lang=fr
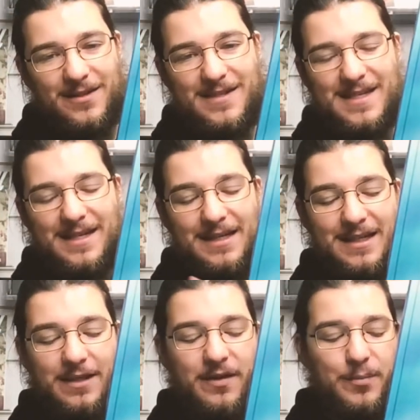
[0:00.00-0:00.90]
qui est une séquelle
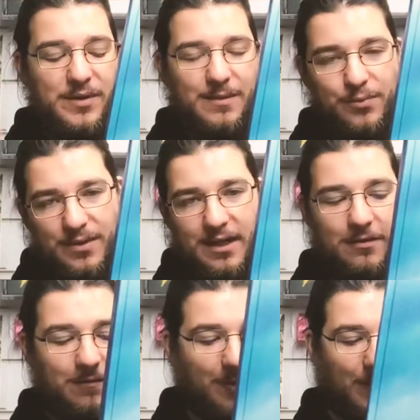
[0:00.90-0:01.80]
qui arrivera peut-être plus tard
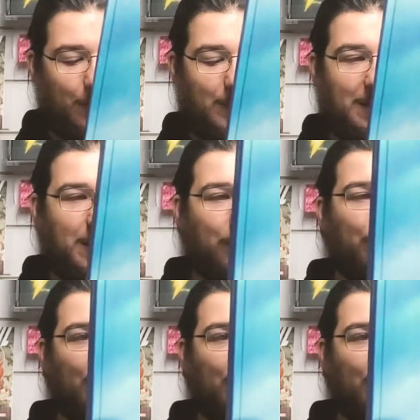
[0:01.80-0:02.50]
dans le format urban, mais en